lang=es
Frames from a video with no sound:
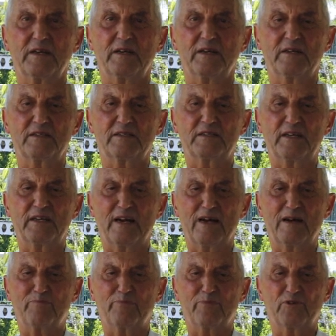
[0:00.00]
Eh,
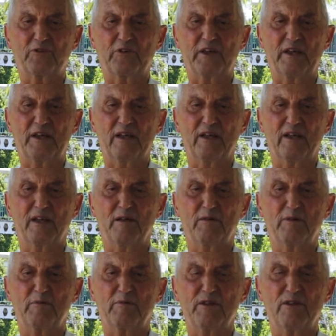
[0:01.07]
será porque he
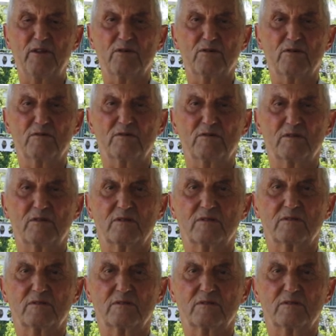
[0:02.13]
vivido